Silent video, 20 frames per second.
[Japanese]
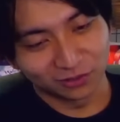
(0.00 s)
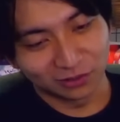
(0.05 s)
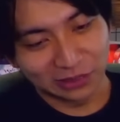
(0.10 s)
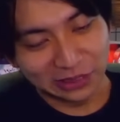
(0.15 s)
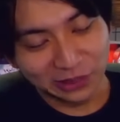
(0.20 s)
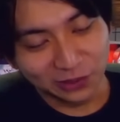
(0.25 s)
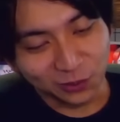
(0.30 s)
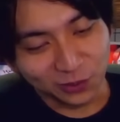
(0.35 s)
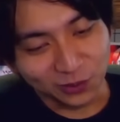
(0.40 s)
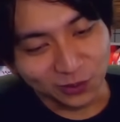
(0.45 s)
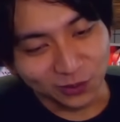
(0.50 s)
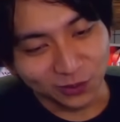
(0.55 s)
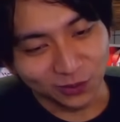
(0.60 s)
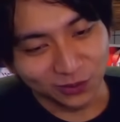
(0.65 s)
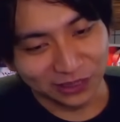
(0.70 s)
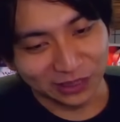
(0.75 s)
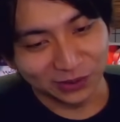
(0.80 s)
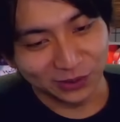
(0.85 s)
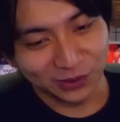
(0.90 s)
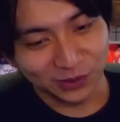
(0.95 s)
まあ、
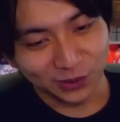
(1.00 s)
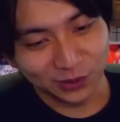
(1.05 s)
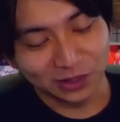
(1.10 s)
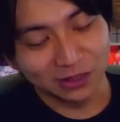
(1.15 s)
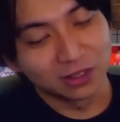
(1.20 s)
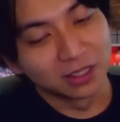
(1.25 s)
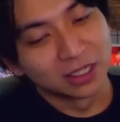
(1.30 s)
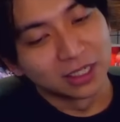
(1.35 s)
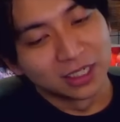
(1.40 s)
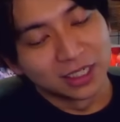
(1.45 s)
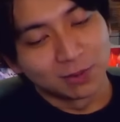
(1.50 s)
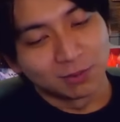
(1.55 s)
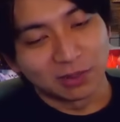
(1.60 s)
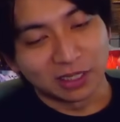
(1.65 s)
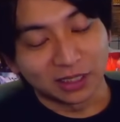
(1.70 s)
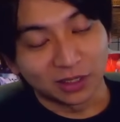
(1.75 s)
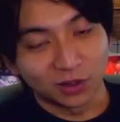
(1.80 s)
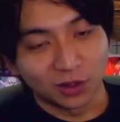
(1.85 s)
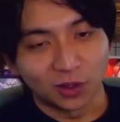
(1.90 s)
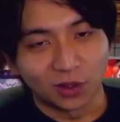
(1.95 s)
ニコニコ楽しそうに
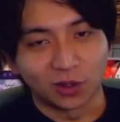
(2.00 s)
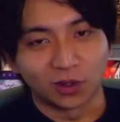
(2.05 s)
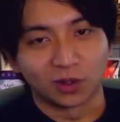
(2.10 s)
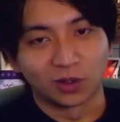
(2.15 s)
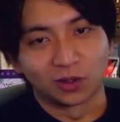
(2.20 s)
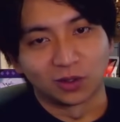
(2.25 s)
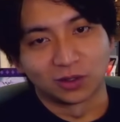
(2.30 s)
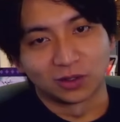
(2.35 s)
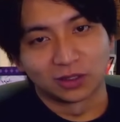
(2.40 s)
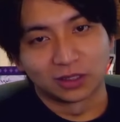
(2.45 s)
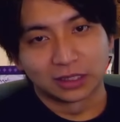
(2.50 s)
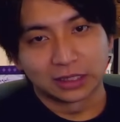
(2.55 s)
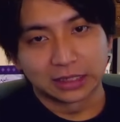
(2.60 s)
まあけど